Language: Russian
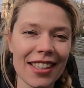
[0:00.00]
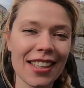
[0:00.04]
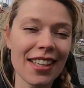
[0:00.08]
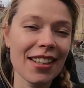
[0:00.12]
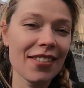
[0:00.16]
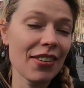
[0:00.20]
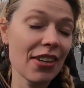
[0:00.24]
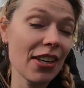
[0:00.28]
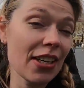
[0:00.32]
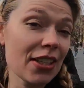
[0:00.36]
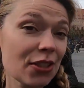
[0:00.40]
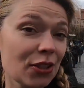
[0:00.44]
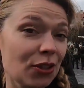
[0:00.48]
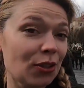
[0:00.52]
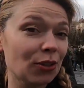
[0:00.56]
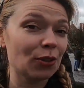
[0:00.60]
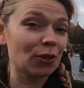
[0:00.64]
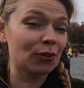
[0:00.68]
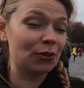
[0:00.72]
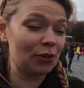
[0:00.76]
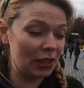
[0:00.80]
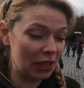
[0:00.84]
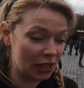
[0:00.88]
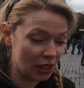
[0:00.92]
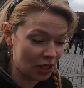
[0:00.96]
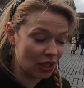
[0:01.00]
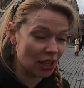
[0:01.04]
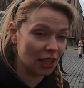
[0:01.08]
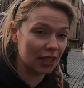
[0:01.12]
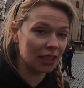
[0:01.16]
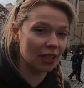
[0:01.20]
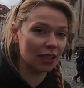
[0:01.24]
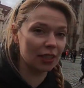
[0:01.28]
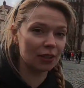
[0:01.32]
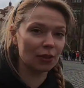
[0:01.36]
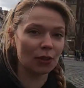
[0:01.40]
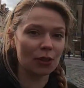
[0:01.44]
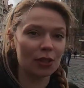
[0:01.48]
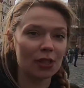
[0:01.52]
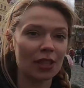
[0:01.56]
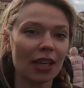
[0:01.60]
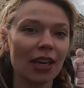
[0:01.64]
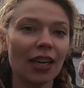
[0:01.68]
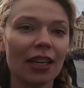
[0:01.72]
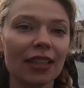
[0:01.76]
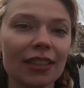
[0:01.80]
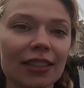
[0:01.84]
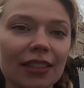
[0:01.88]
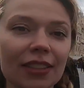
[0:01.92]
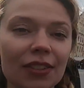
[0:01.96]
Говорят, что все желания, которые
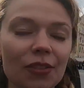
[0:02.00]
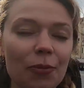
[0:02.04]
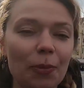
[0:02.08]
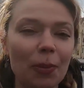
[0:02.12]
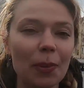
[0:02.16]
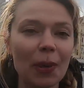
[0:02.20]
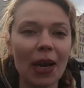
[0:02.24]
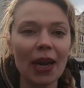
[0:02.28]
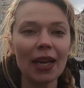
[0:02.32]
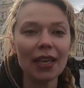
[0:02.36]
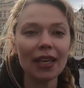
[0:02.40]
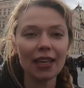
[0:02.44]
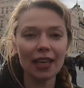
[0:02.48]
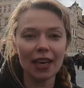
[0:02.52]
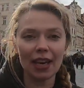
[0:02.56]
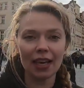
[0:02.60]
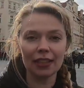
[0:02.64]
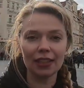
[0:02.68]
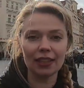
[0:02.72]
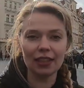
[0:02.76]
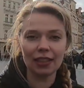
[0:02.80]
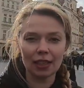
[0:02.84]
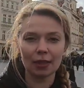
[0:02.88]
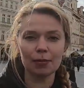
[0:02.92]
загаданы в Праге, они